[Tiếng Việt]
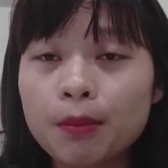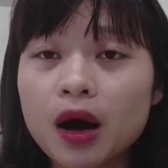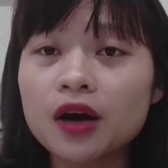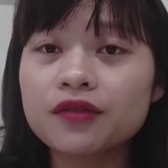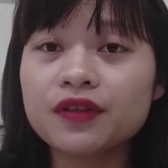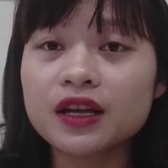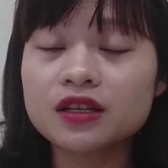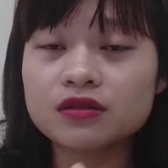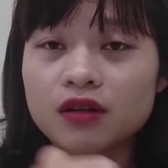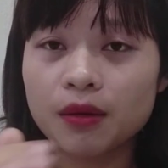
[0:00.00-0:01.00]
Bởi
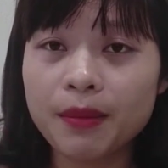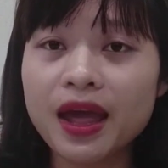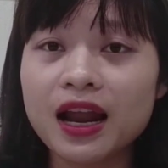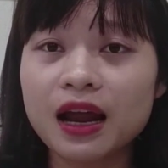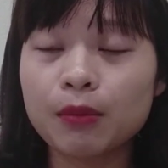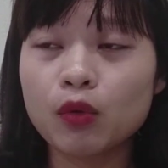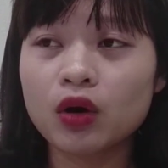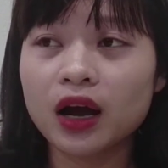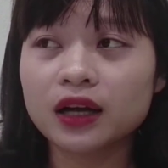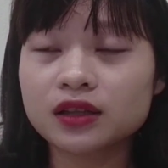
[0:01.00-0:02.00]
vì sữa mẹ là
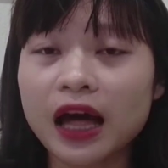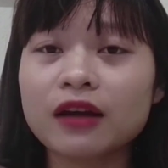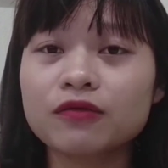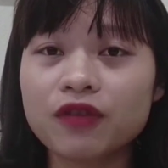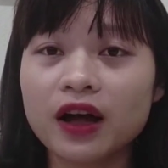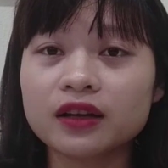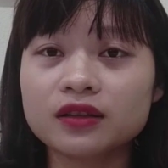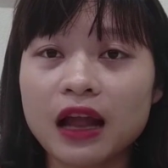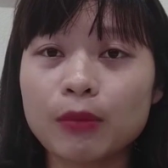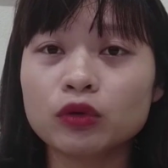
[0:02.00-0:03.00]
một thành phần,
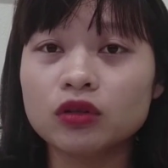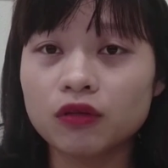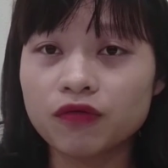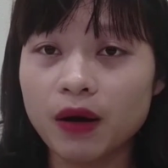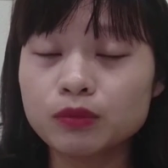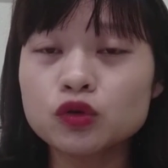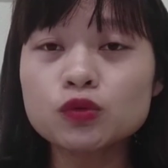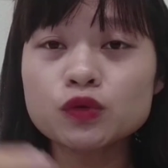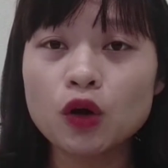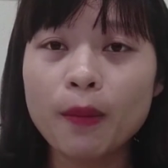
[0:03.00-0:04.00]
là một thực phẩm
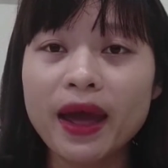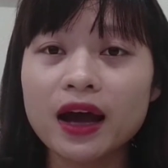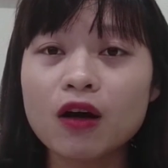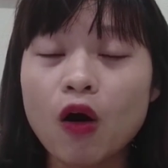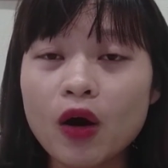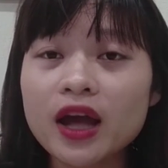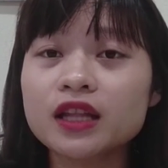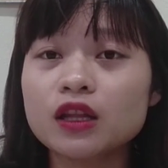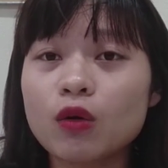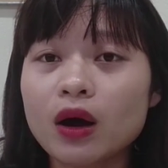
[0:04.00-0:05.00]
giúp cho bé có
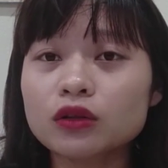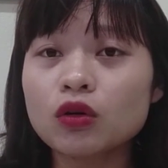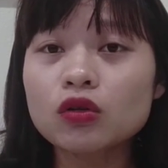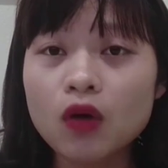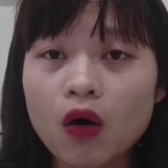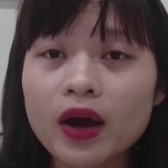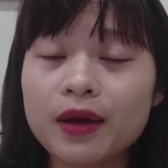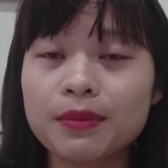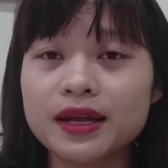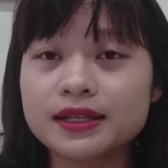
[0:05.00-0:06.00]
hệ tiêu hóa tốt, có
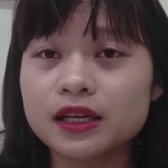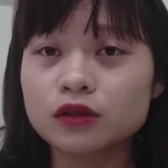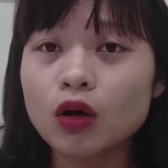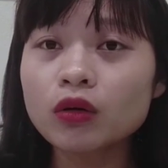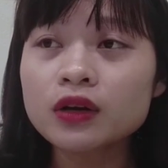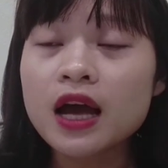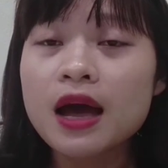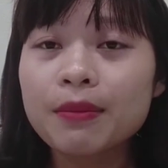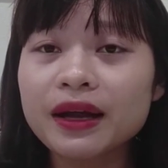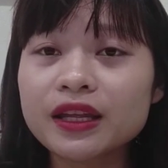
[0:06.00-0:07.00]
hệ miễn dịch tốt,
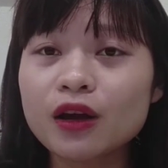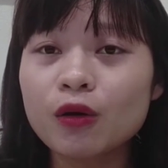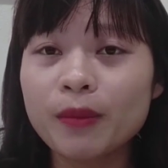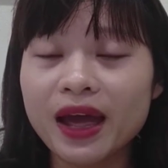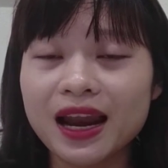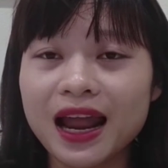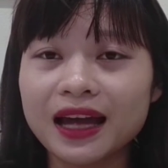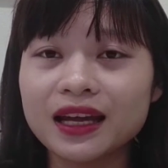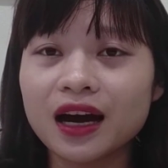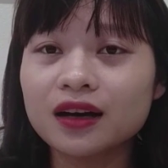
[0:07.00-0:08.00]
mà nhiều mẹ
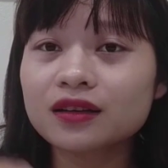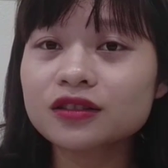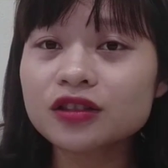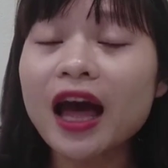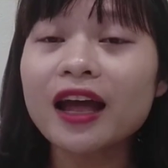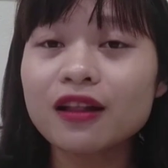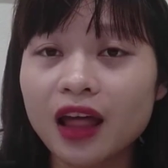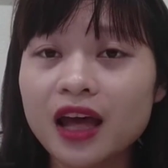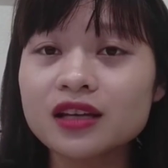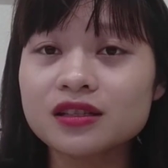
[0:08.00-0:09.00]
lại thay
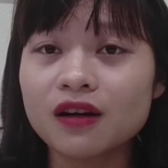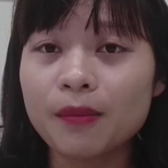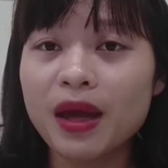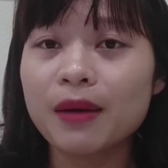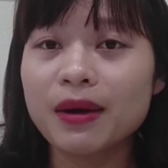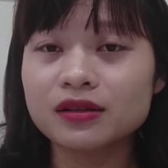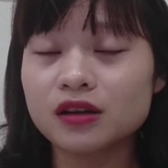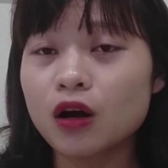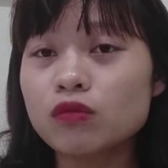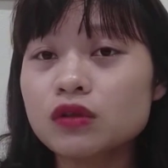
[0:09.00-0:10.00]
thế sữa mẹ bằng
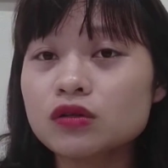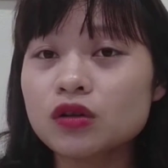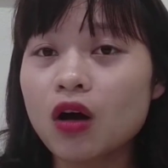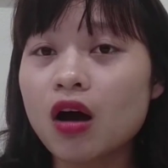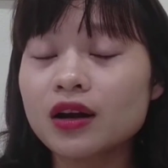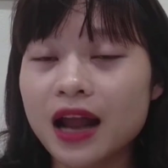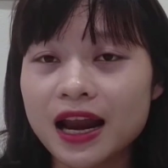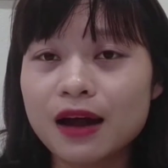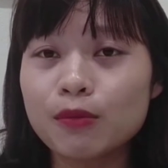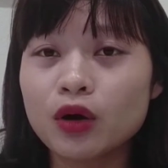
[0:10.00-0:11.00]
sữa công thức cho con.
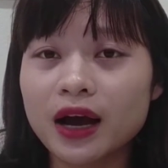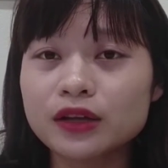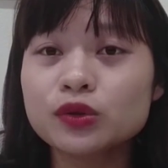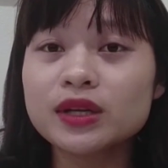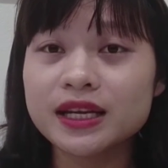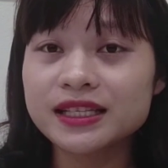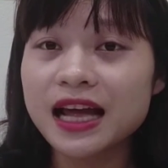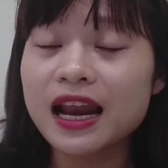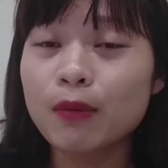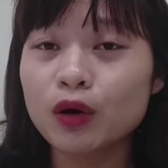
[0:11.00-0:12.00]
Đấy là một cái suy nghĩ
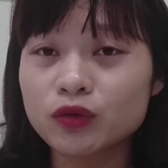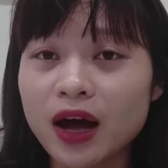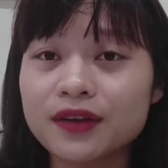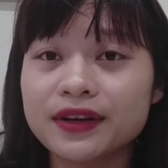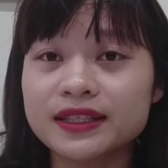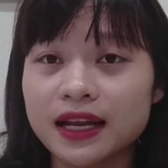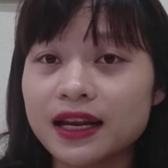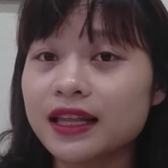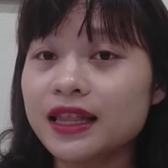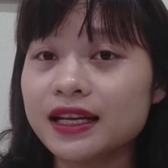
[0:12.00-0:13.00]
sai lầm hoàn toàn và
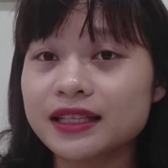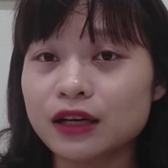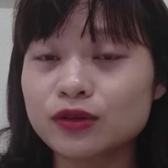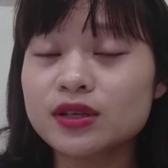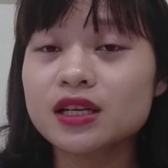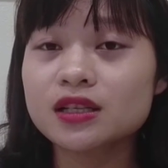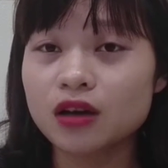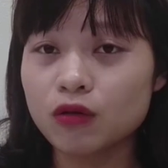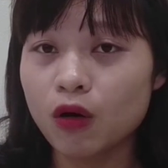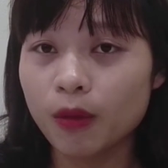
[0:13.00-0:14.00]
dẫn đến tình trạng suy dinh
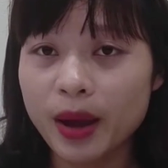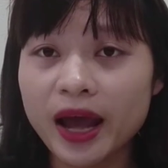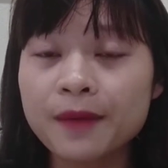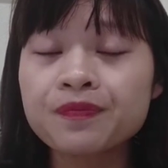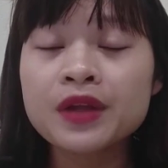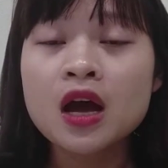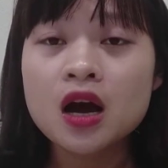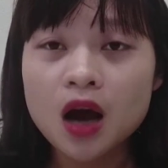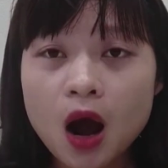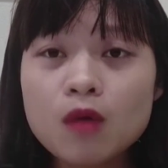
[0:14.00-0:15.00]
dưỡng của bé.
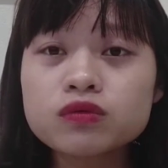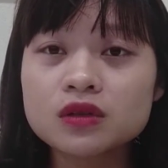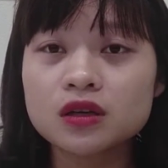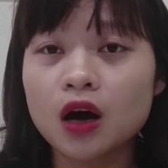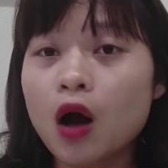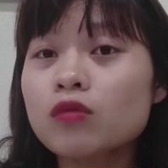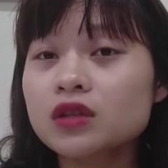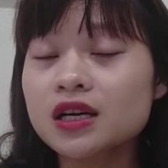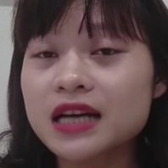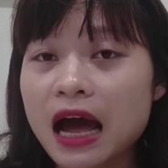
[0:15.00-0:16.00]
Không sữa
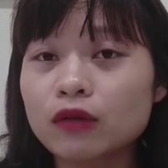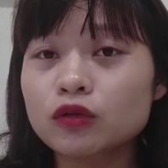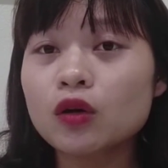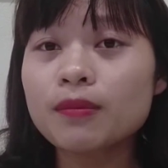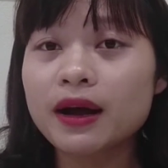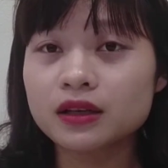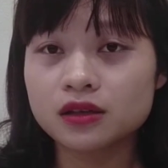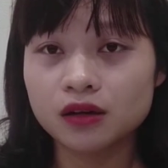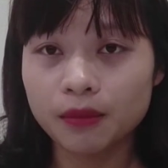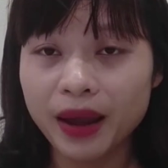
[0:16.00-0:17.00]
công thức nào tốt bằng
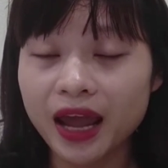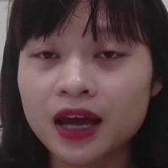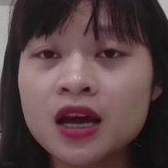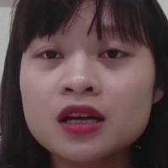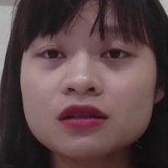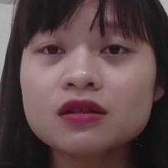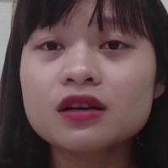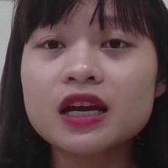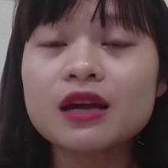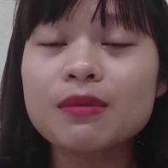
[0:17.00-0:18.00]
sữa mẹ,
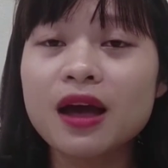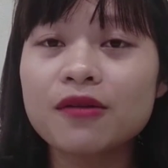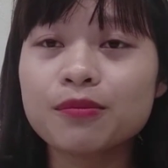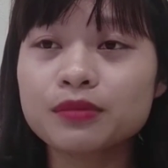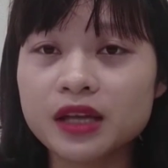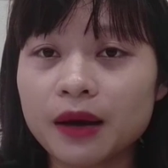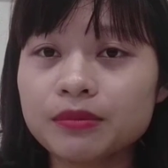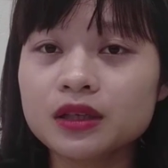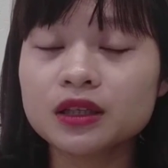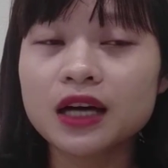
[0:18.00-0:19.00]
trừ khi mẹ nhiễm
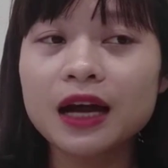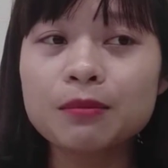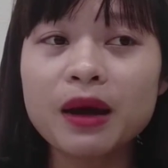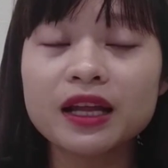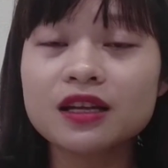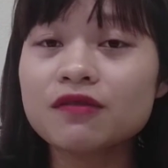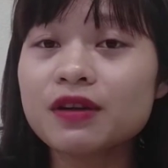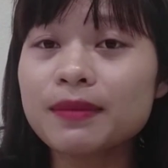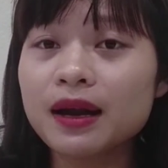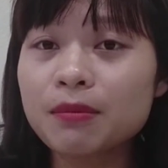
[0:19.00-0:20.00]
những căn bệnh như
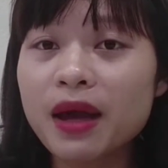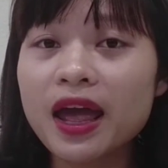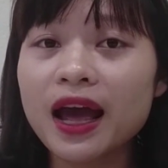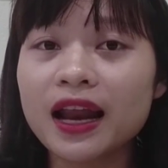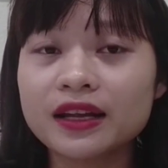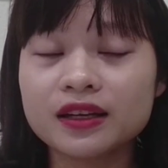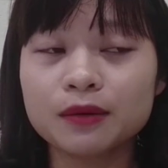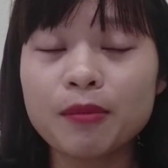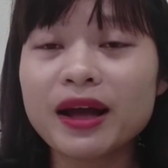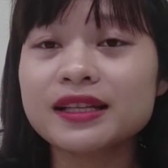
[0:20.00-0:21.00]
viêm gan B hay là
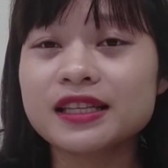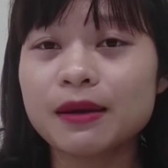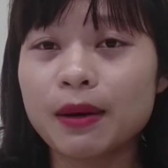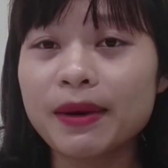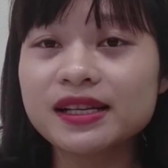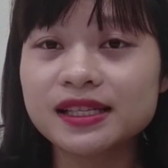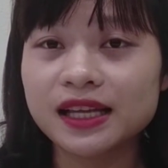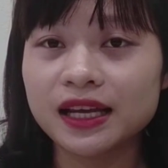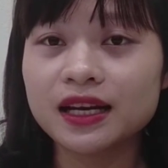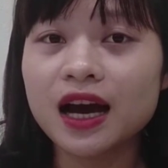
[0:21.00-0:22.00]
những bệnh gì mà bác
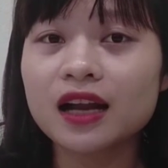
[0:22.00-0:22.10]
sĩ